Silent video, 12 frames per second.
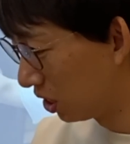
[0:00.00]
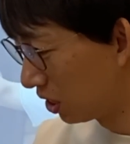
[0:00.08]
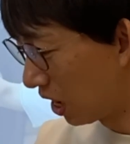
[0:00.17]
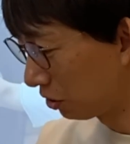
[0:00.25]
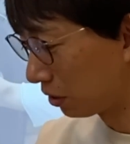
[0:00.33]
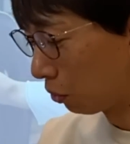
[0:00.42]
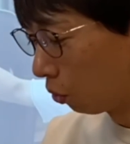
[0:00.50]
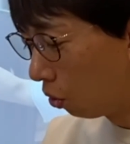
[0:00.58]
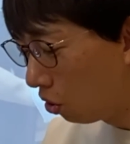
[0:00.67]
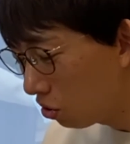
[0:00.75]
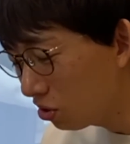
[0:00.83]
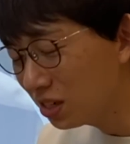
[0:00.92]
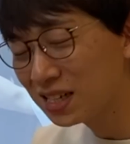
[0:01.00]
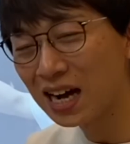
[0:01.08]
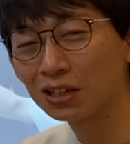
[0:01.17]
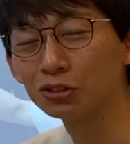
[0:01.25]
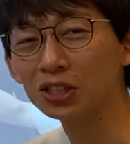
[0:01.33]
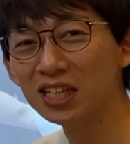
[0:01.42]
あとね、音
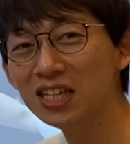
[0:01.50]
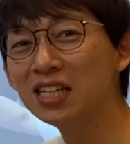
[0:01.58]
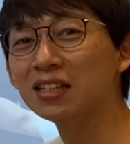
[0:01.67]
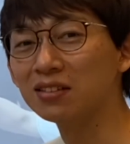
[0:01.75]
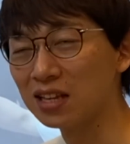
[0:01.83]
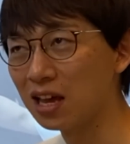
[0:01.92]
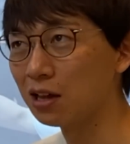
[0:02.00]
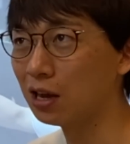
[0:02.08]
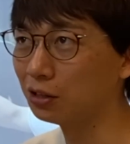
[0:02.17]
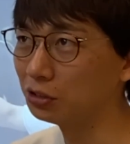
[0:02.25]
楽いいですね。